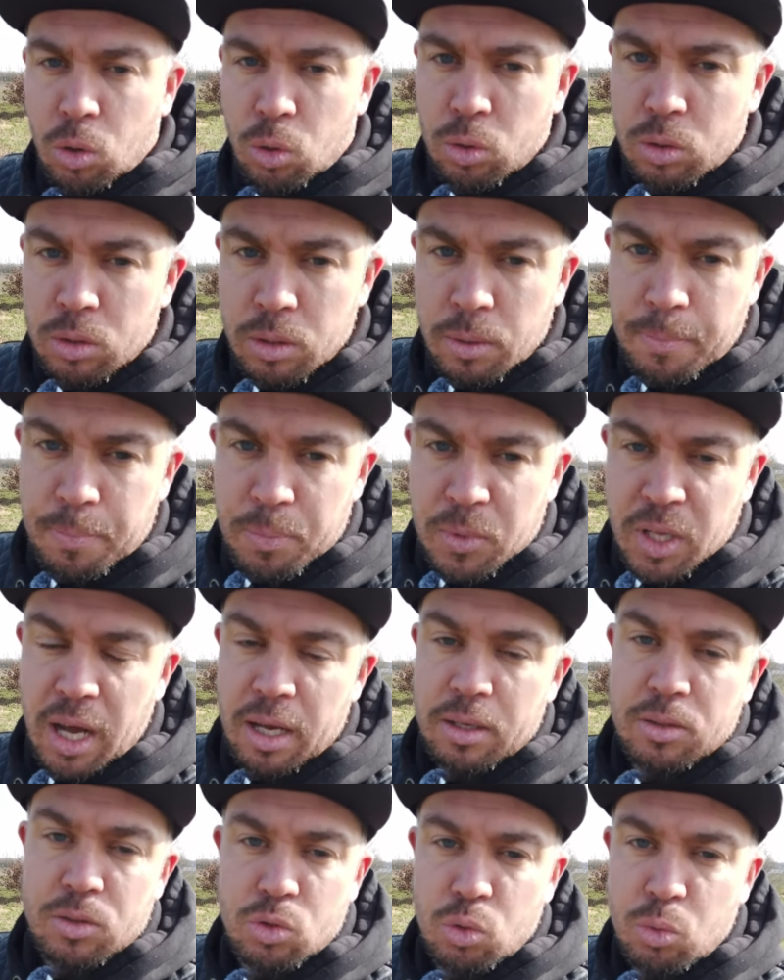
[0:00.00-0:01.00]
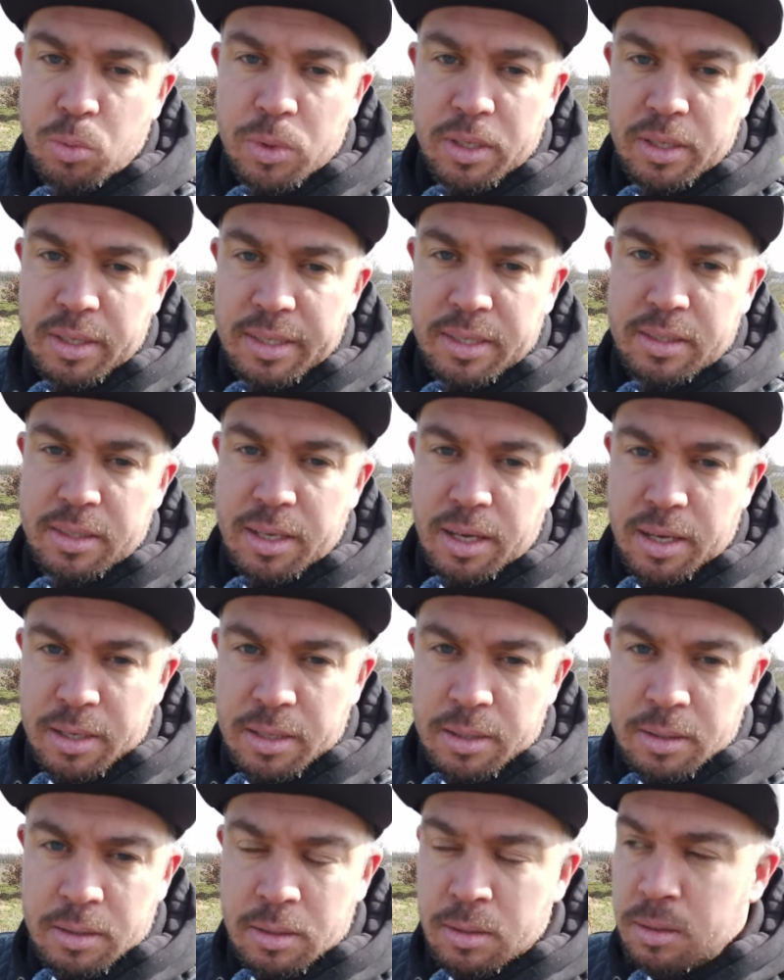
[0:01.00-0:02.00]
und ja, somit ist
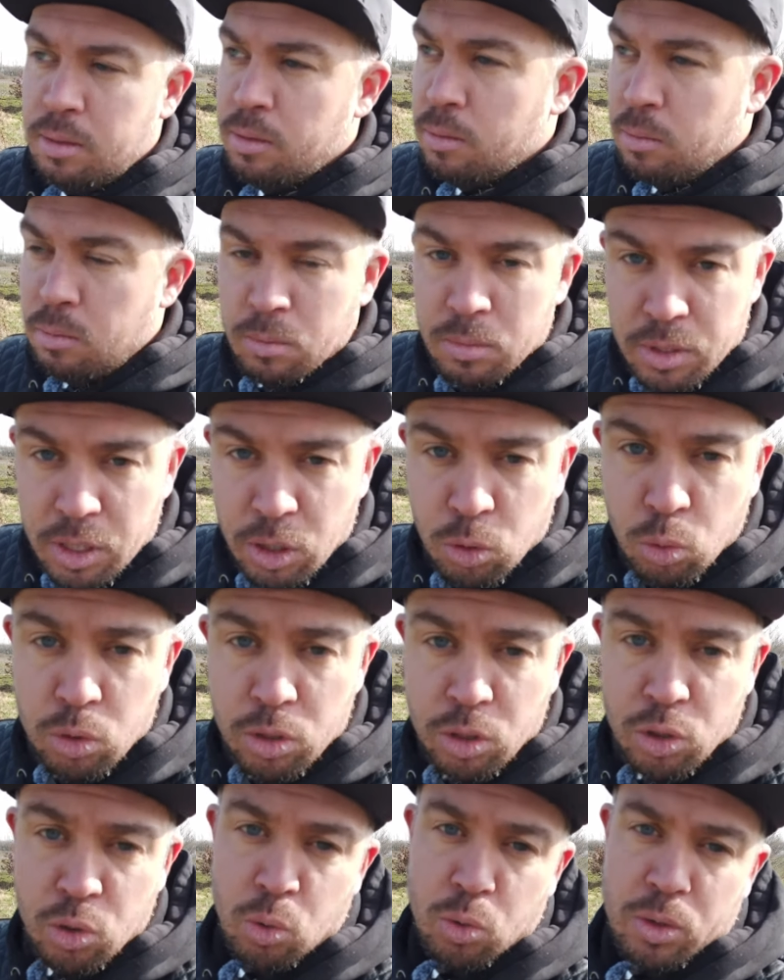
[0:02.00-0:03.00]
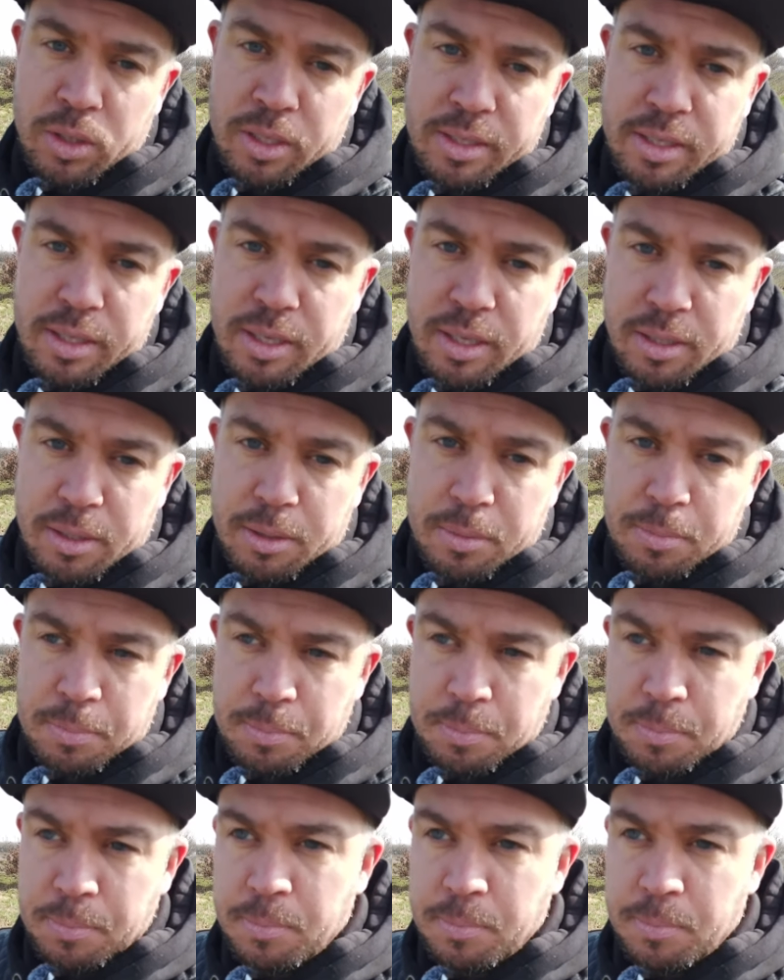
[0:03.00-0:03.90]
dann der gute Ton gesichert.